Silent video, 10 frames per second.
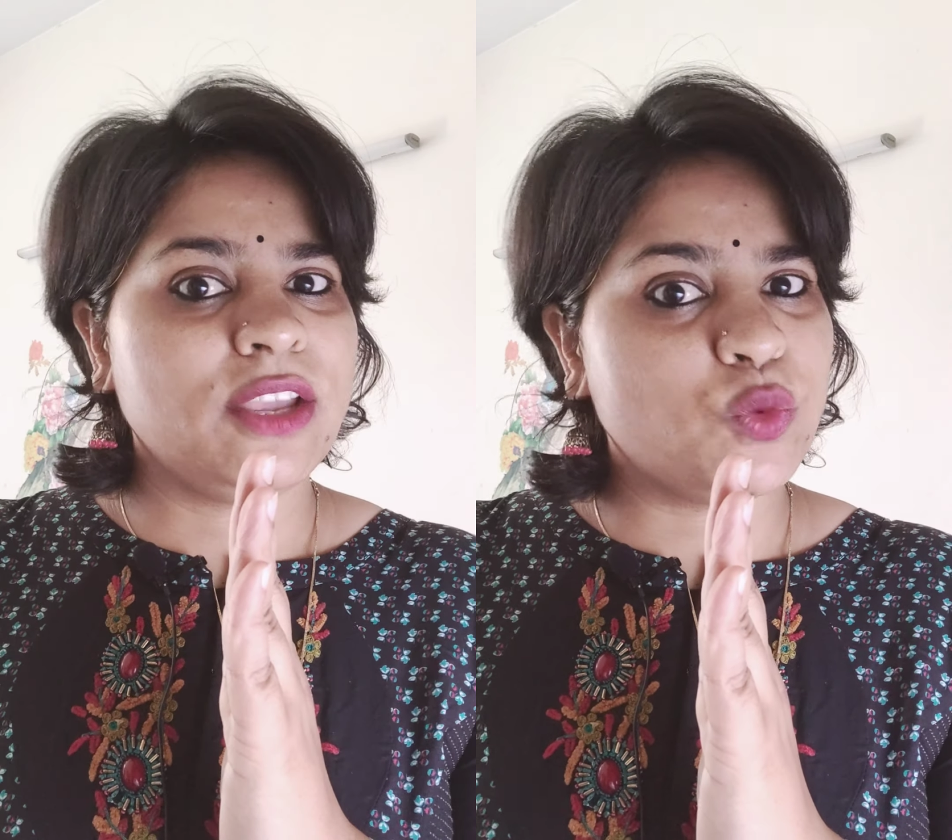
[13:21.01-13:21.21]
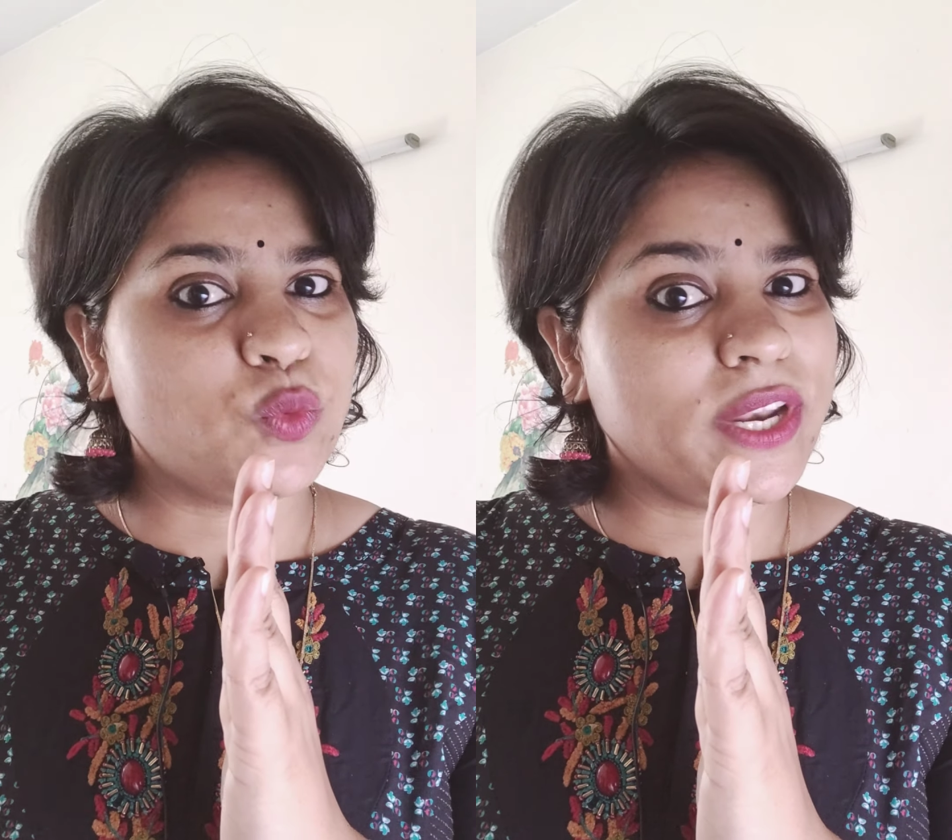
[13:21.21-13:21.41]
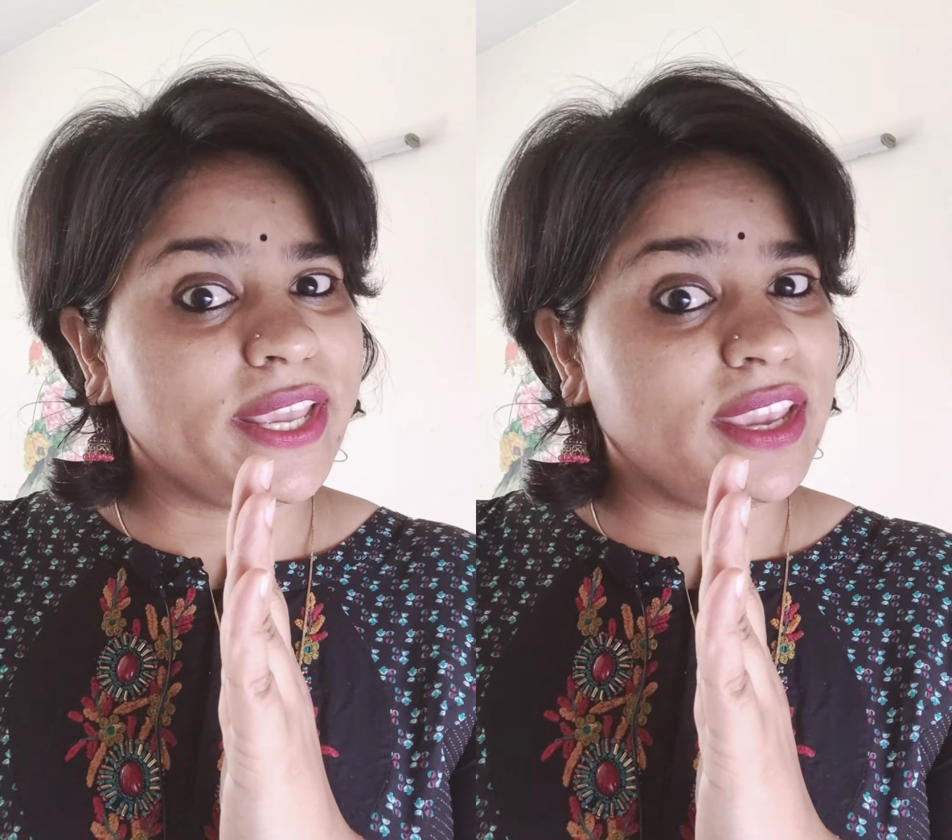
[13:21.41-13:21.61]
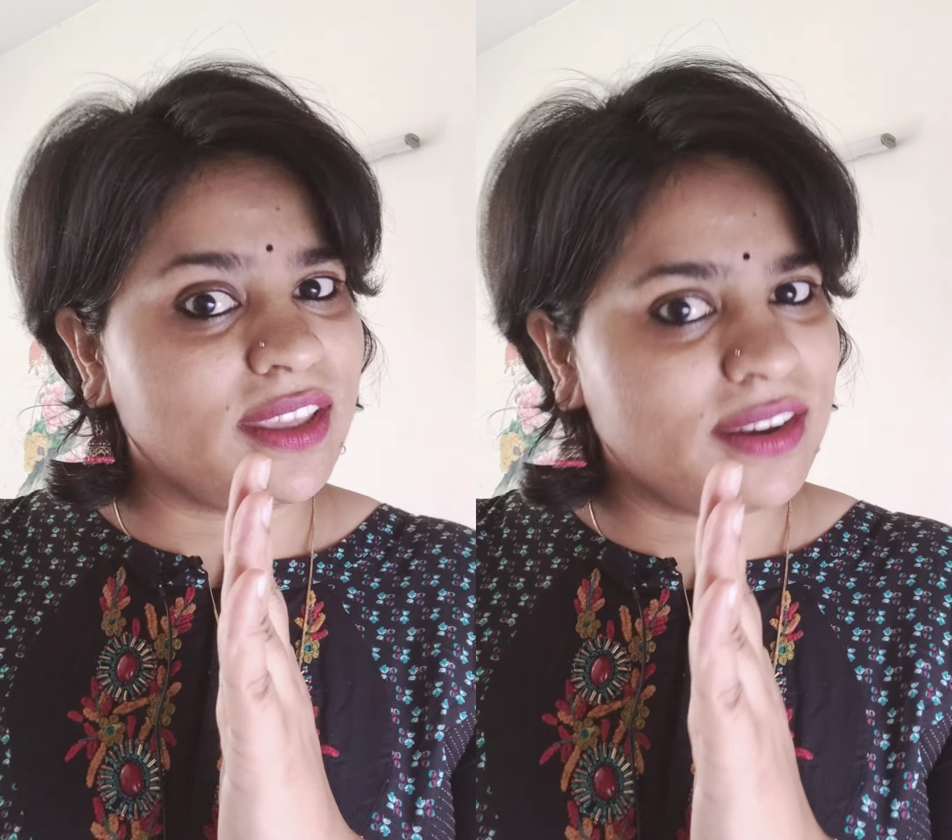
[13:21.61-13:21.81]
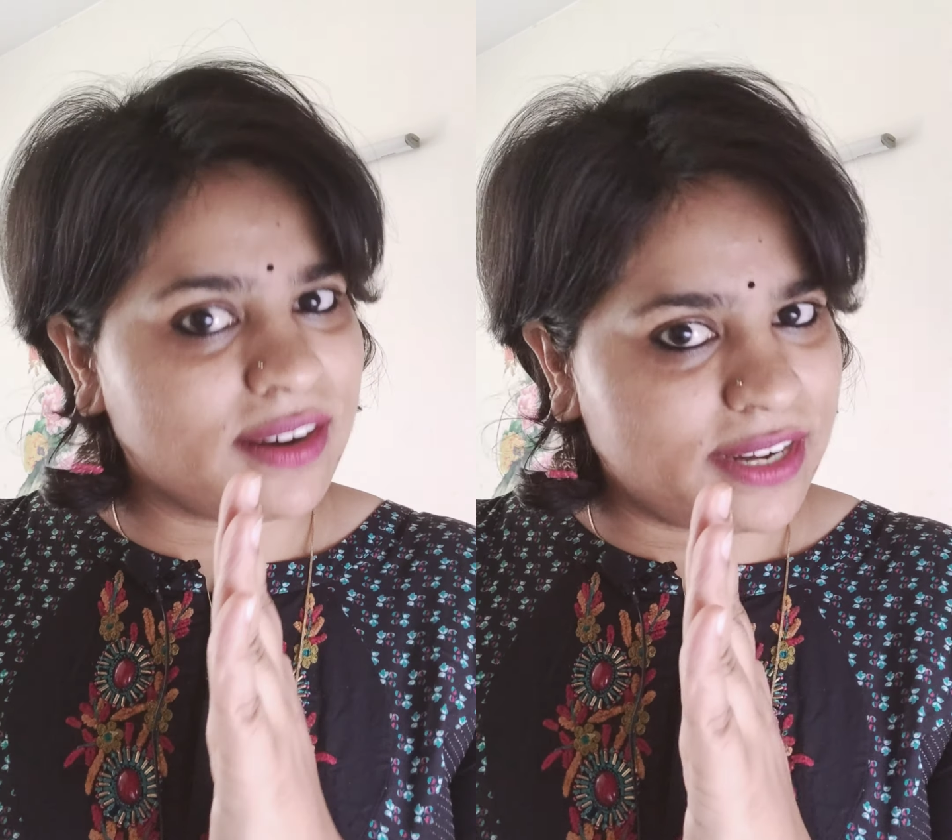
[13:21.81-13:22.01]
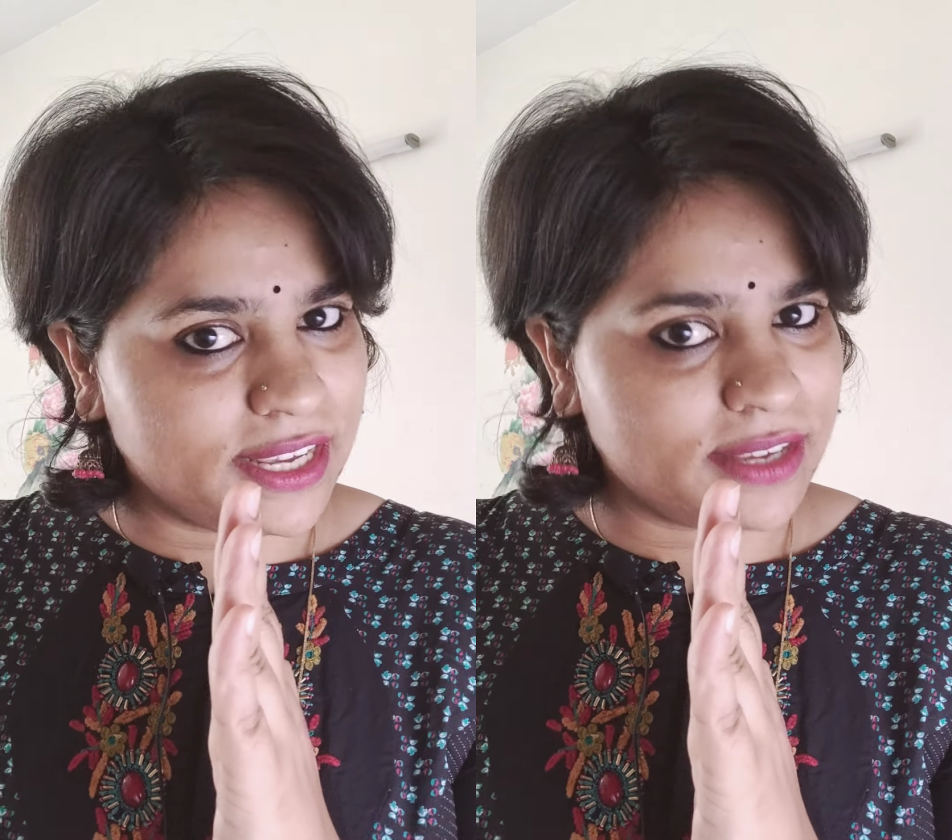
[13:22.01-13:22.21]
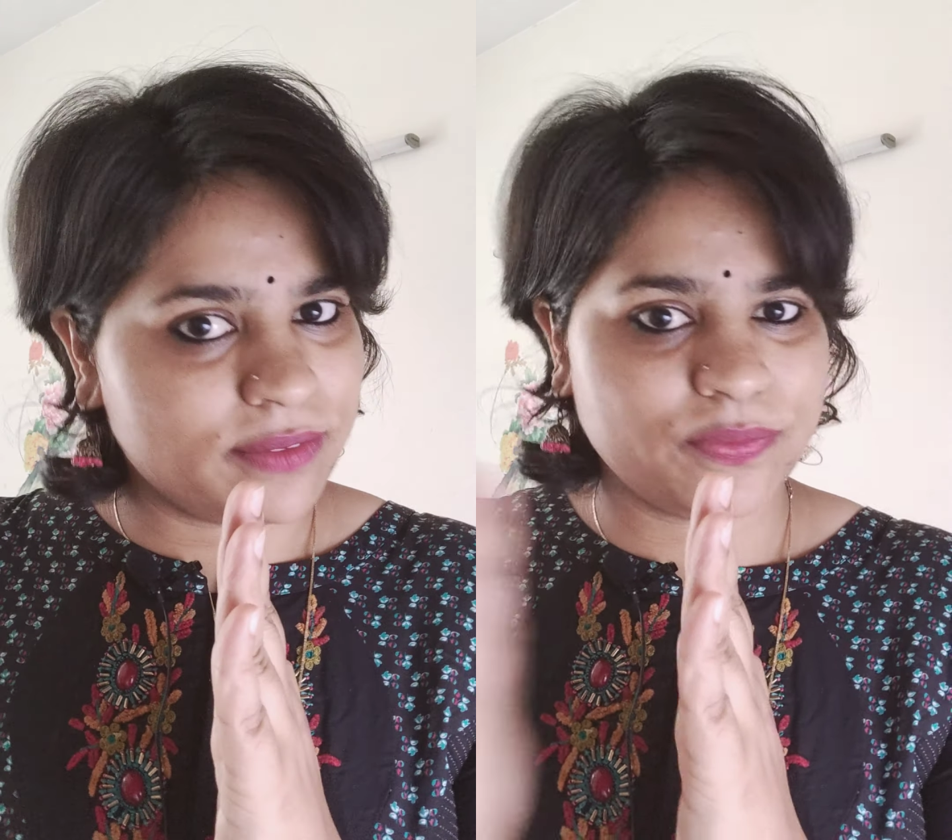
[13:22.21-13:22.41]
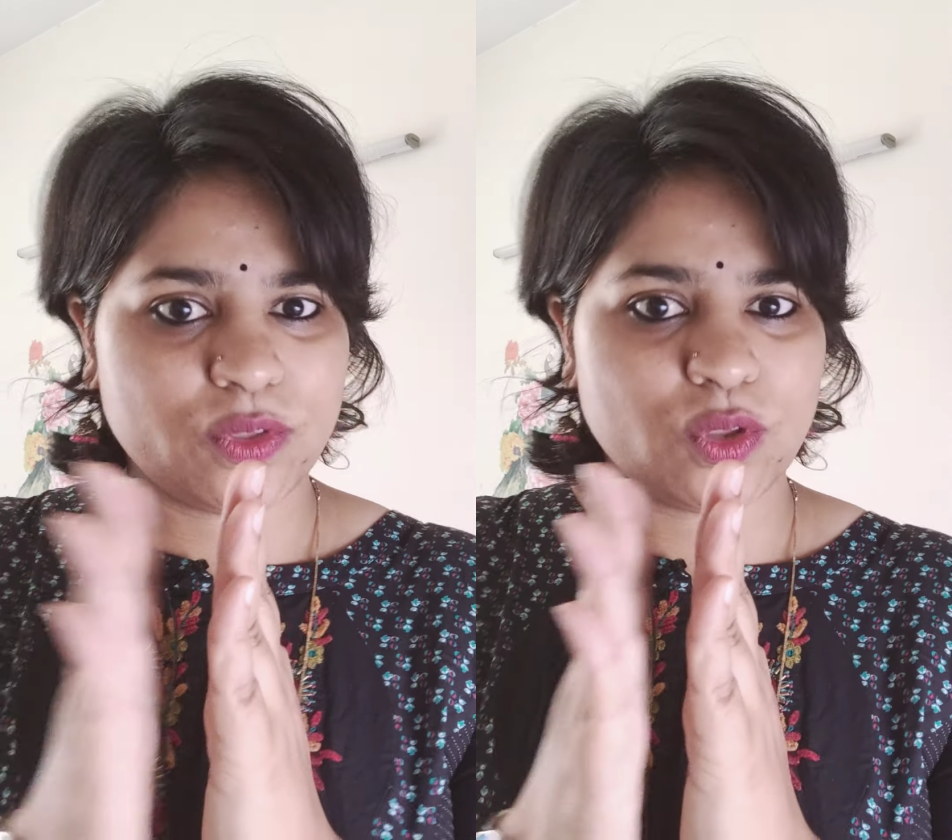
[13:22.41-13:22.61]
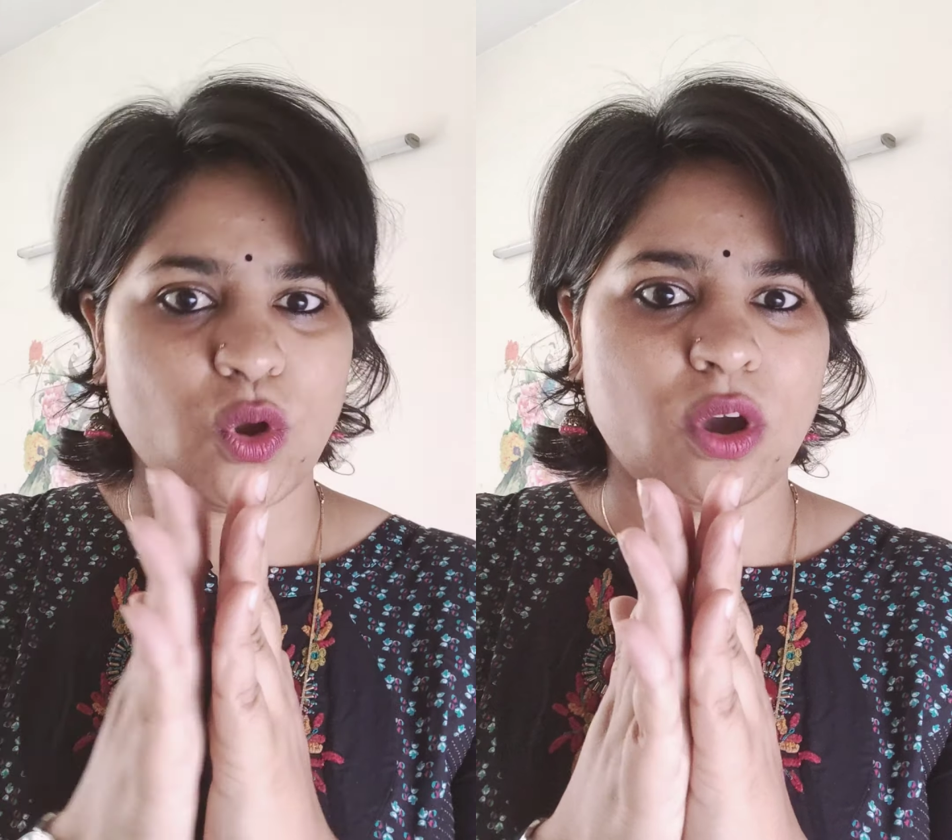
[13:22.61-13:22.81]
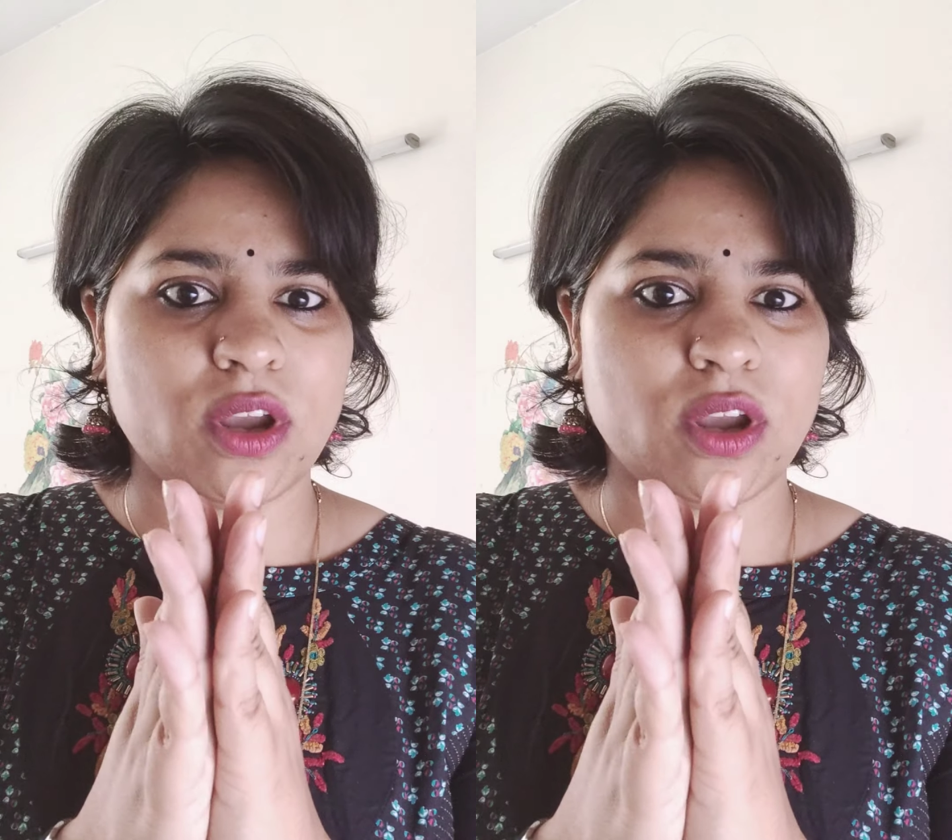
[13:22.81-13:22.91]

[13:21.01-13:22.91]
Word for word: यू विल गेन अ डे और